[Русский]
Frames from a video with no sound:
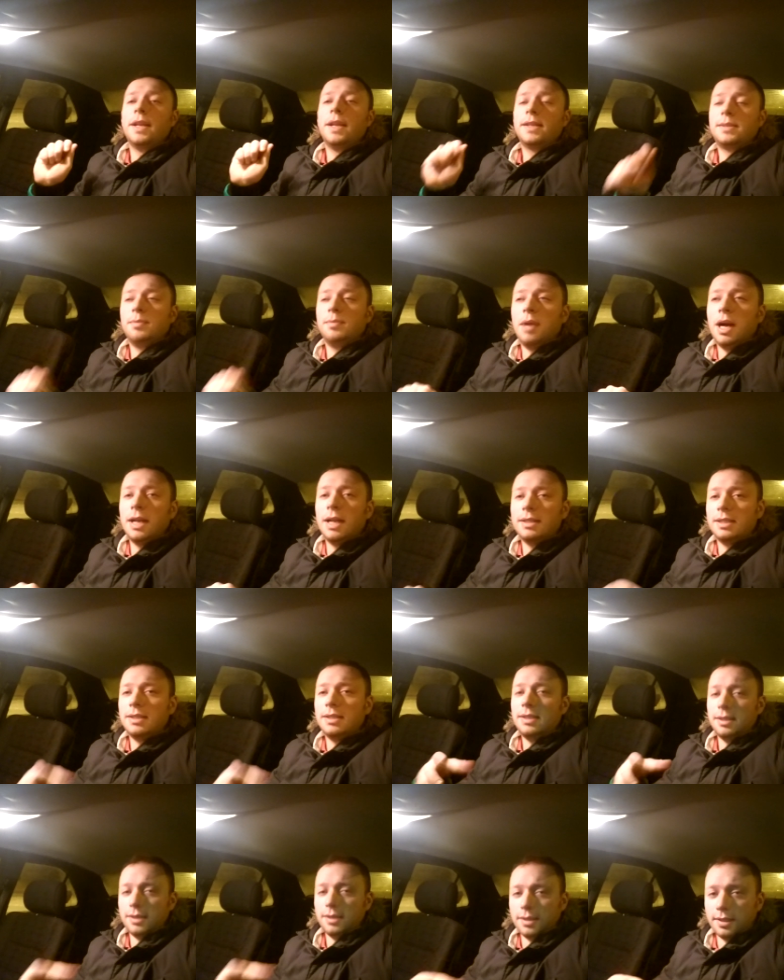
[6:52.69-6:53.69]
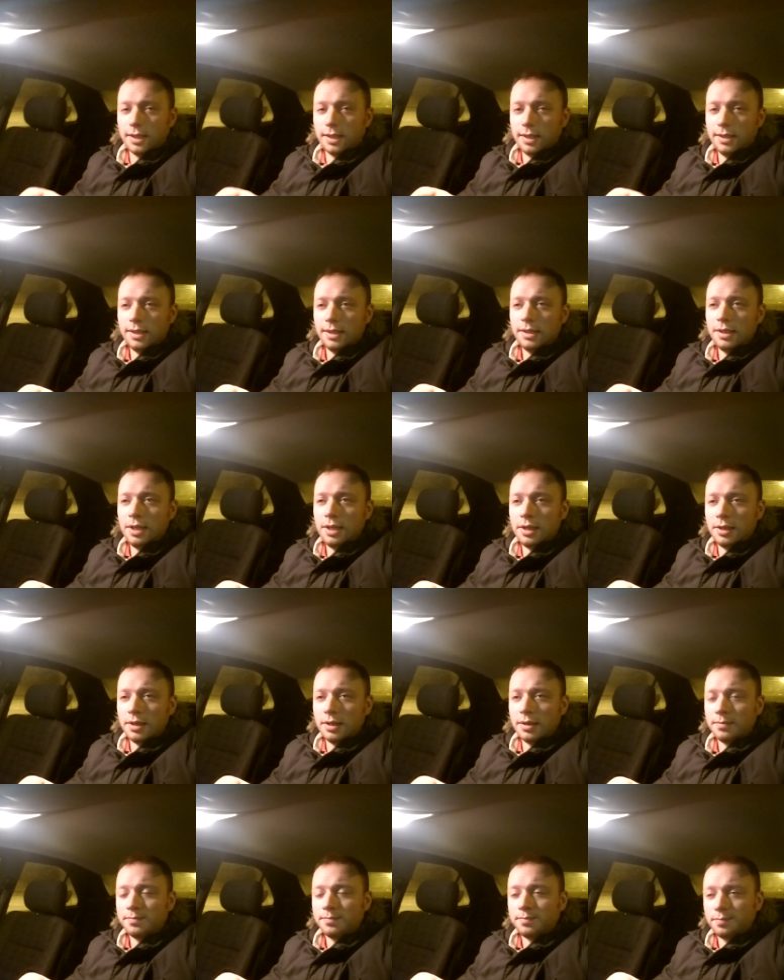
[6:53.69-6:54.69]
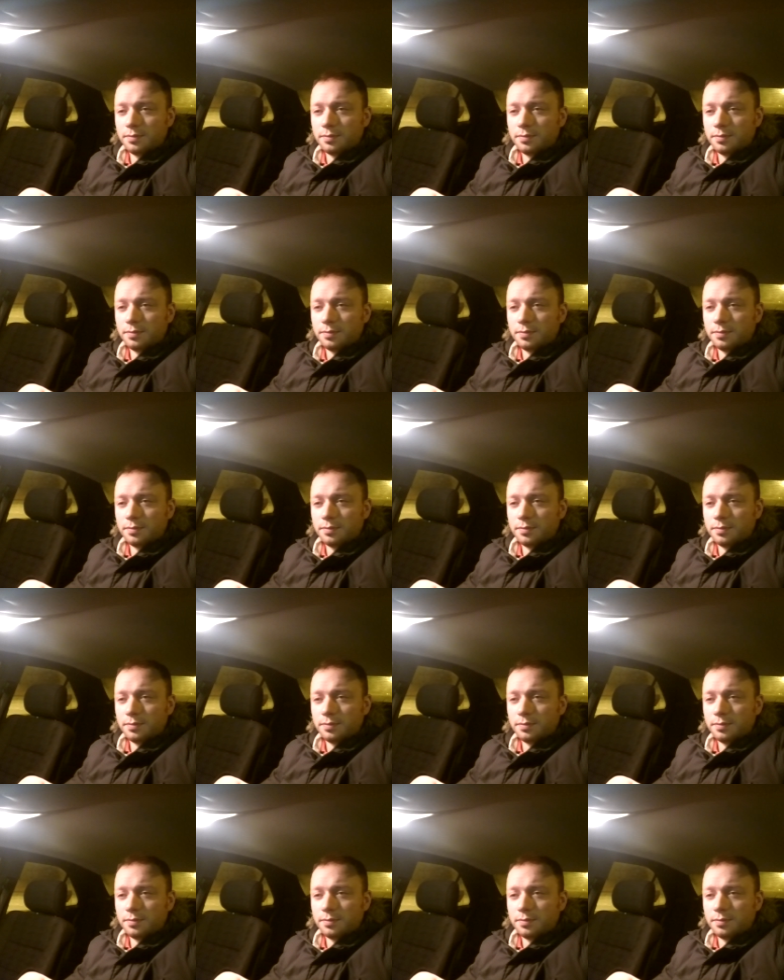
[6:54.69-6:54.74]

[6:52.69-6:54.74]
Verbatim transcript: смазать, эти соединения.